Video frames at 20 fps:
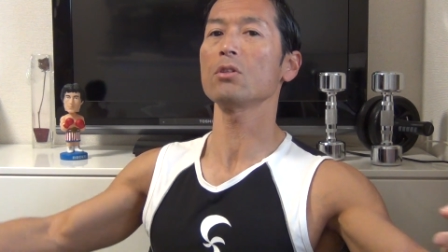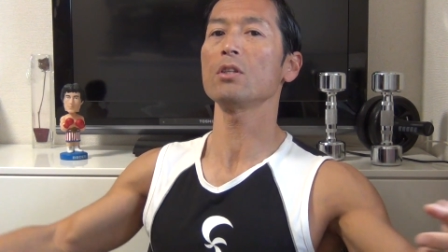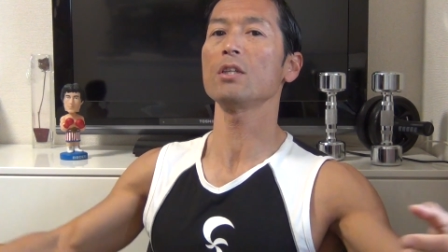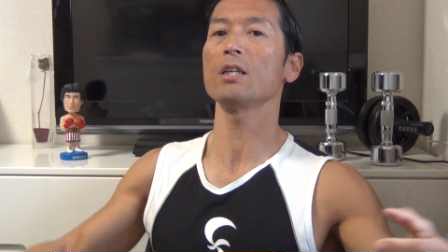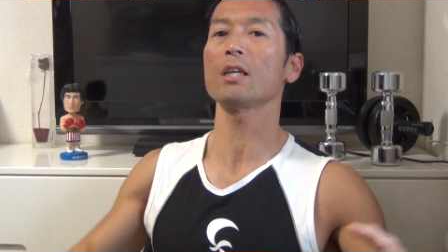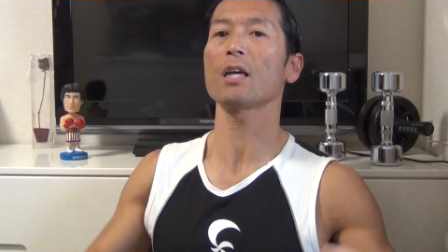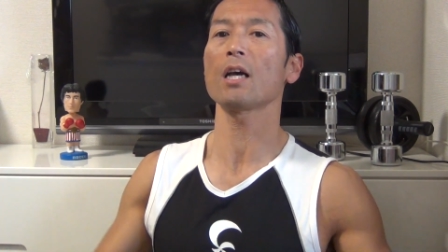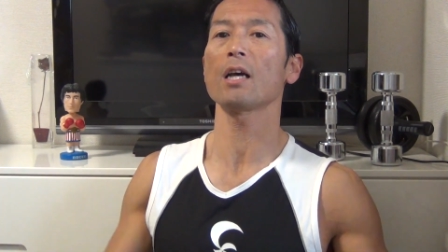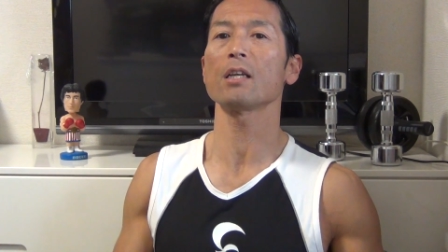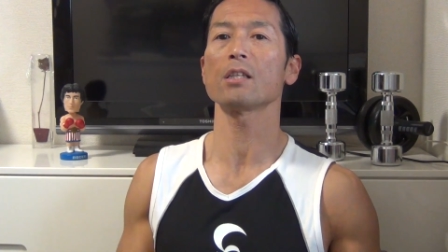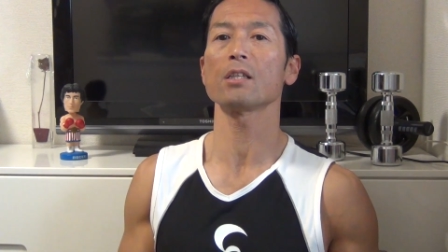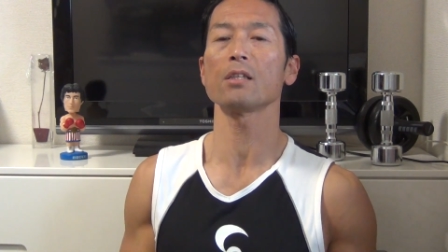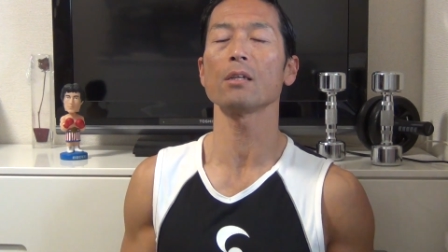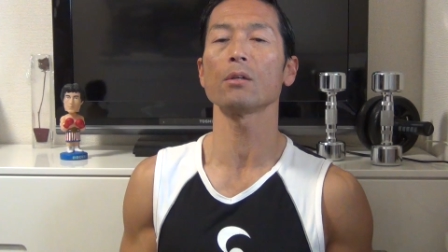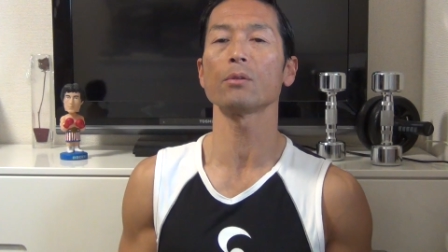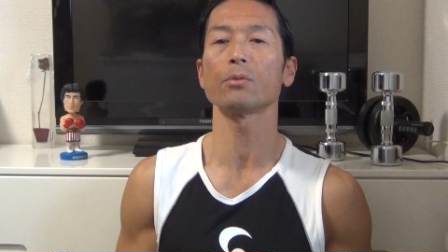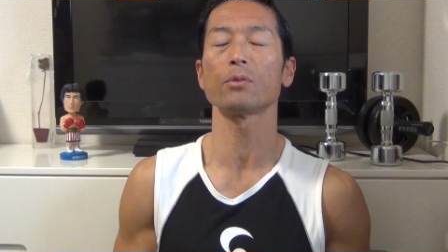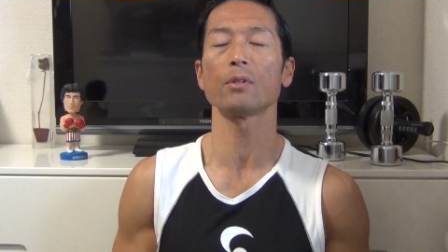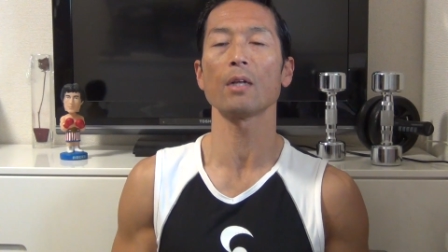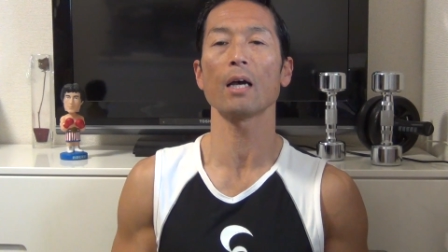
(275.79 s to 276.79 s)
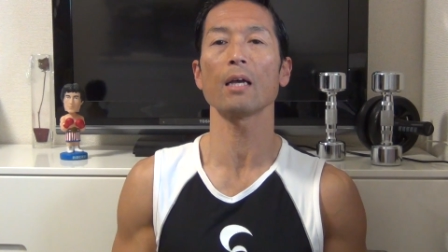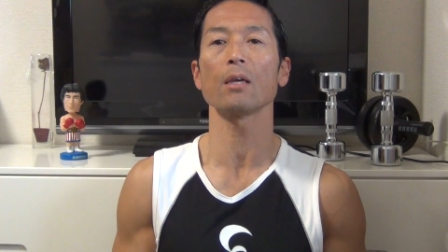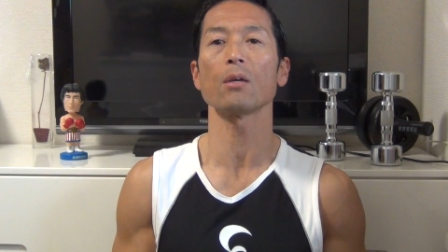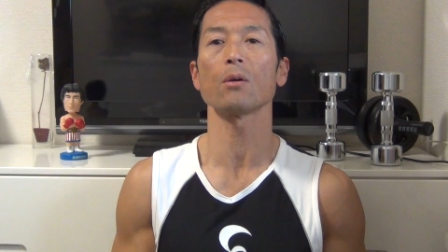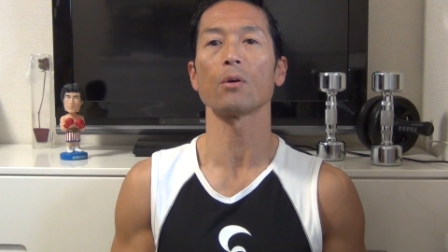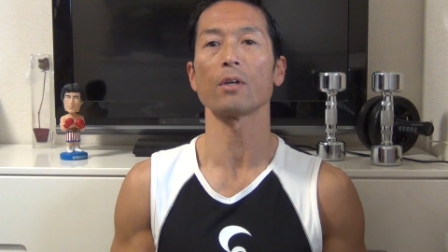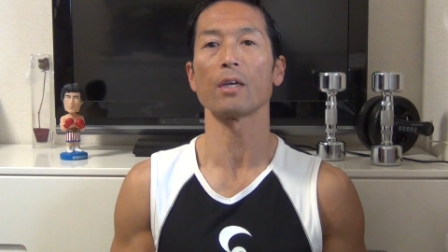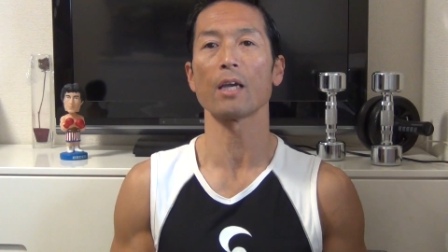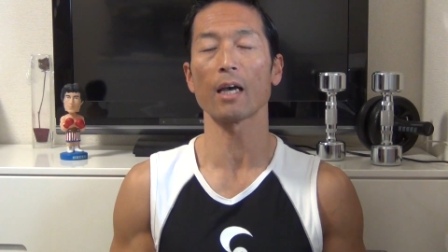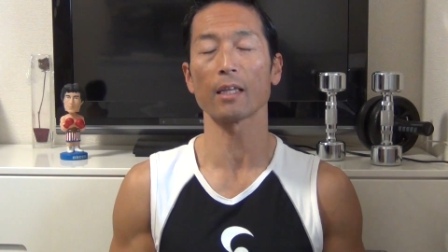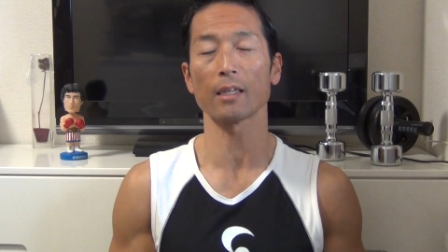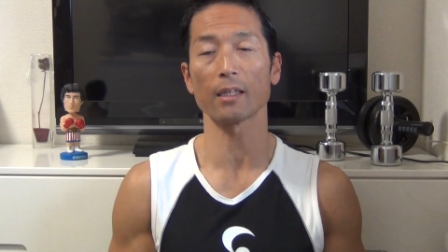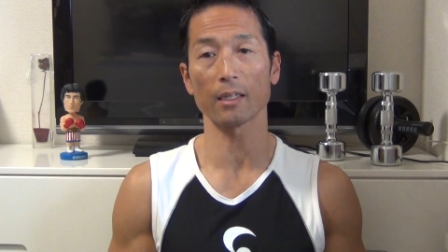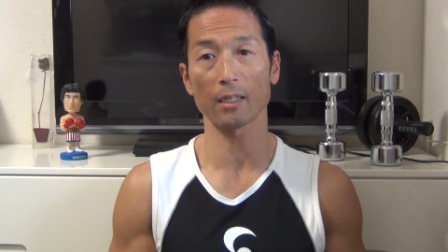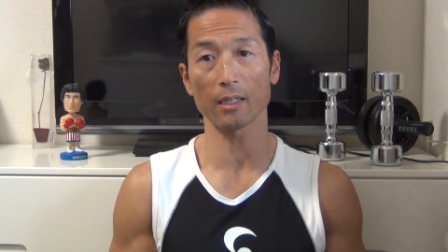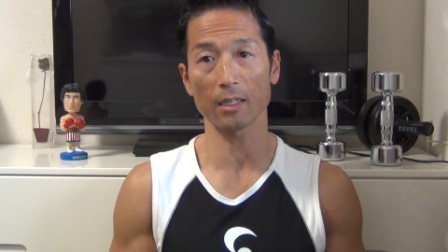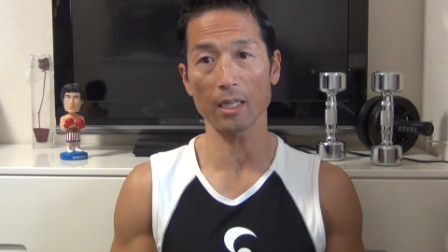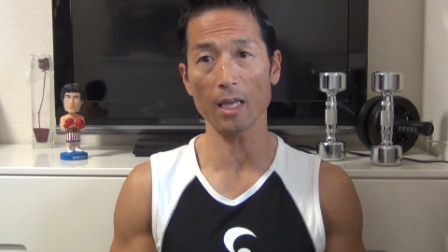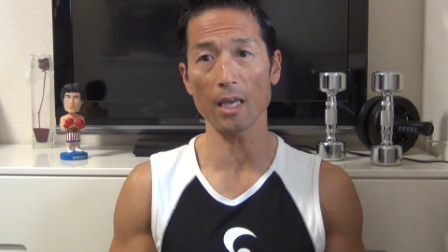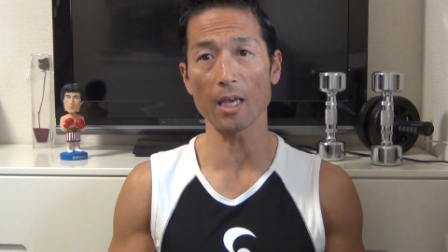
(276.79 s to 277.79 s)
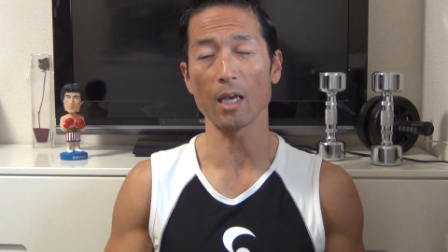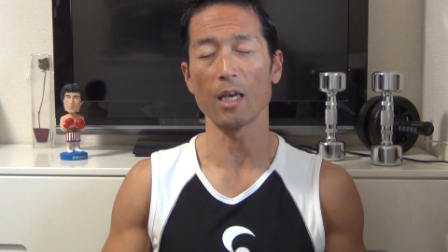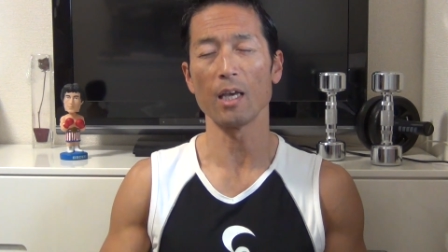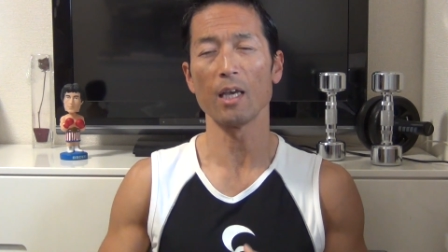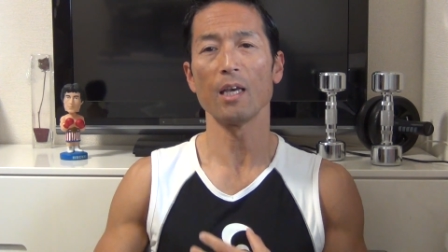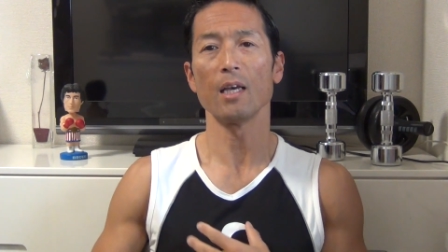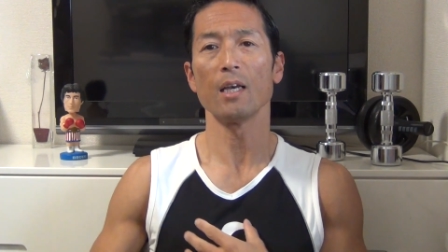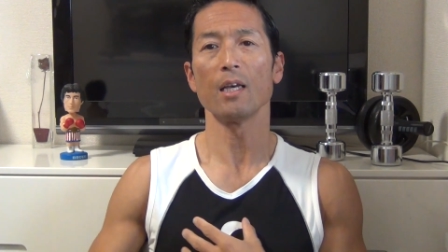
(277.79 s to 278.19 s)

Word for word: 繰り返しのフライをやって、